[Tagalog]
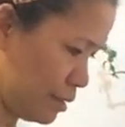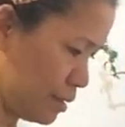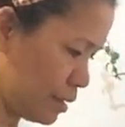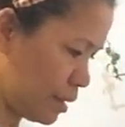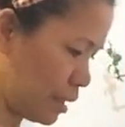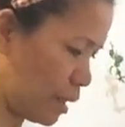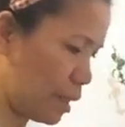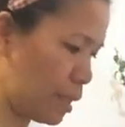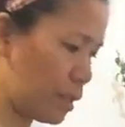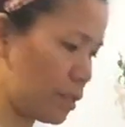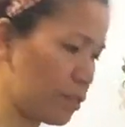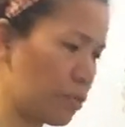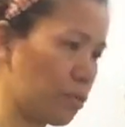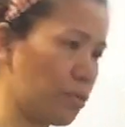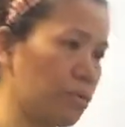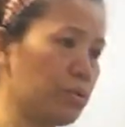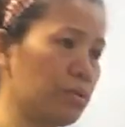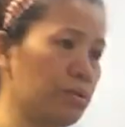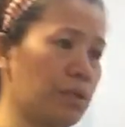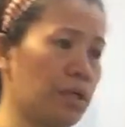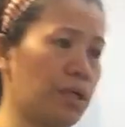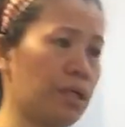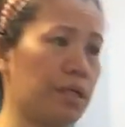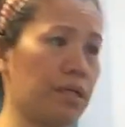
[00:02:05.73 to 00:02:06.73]
Saka ito
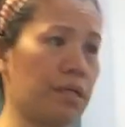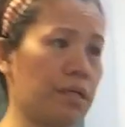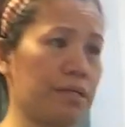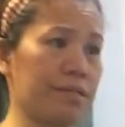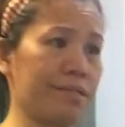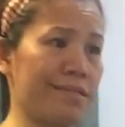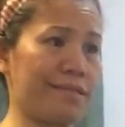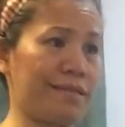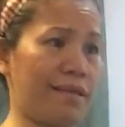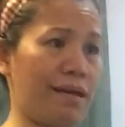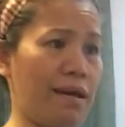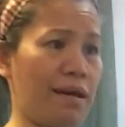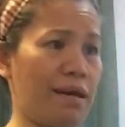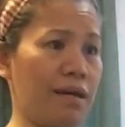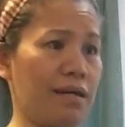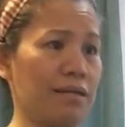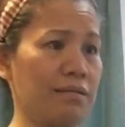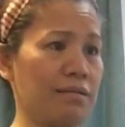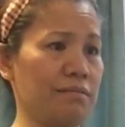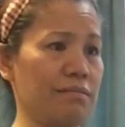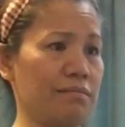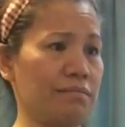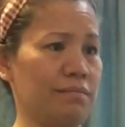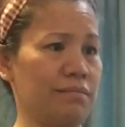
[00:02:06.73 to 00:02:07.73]
yung kanyang
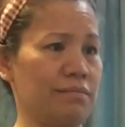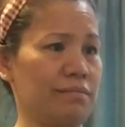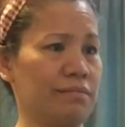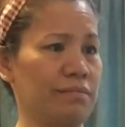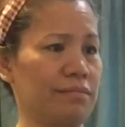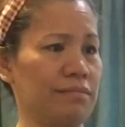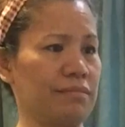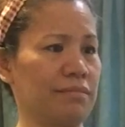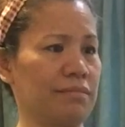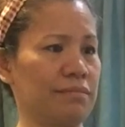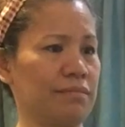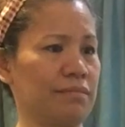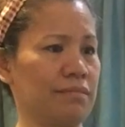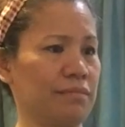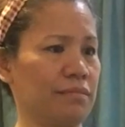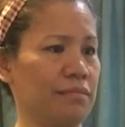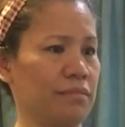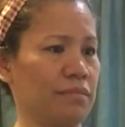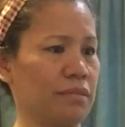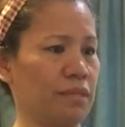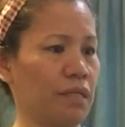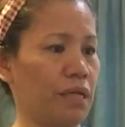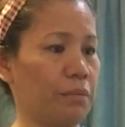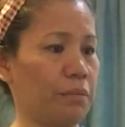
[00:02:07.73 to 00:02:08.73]
stand.
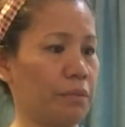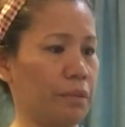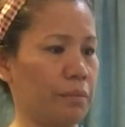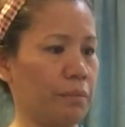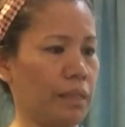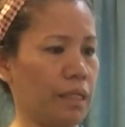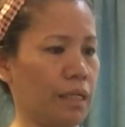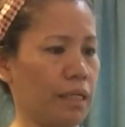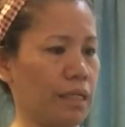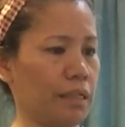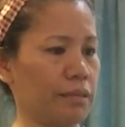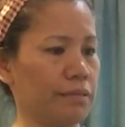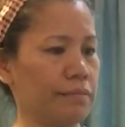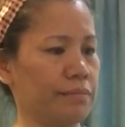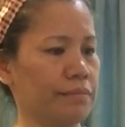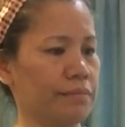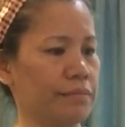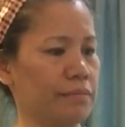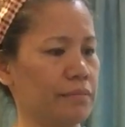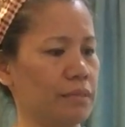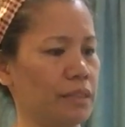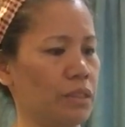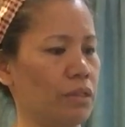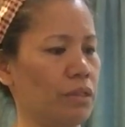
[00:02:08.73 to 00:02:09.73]
Tama ba?
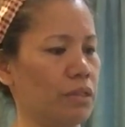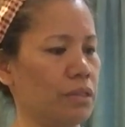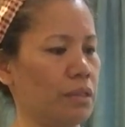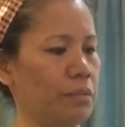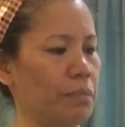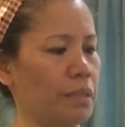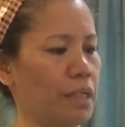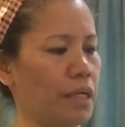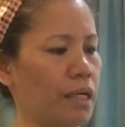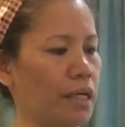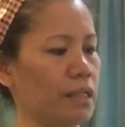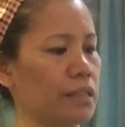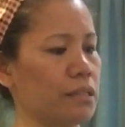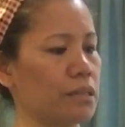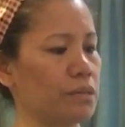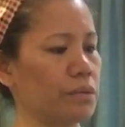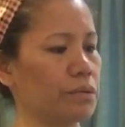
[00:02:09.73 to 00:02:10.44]
Diba guys?